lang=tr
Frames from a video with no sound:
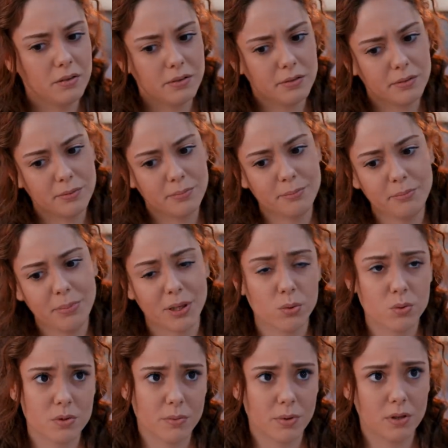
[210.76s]
Hmm,
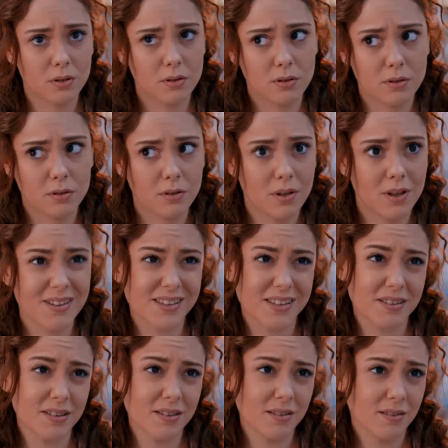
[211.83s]
peki o zaman az
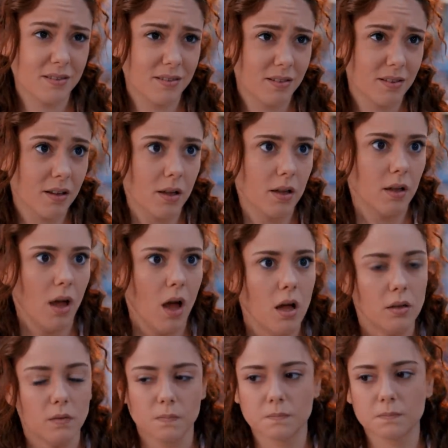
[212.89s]
kızım. Ya anaokulun
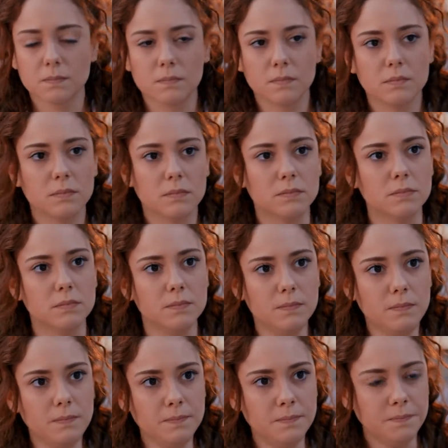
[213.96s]
burası.
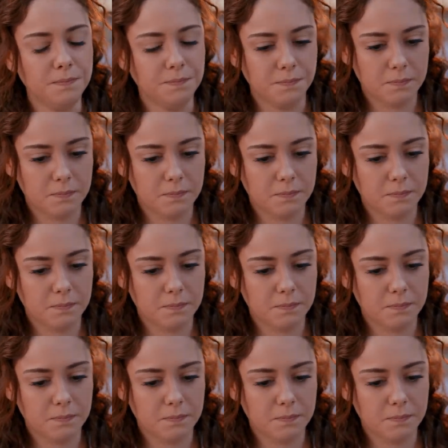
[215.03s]
Hmm.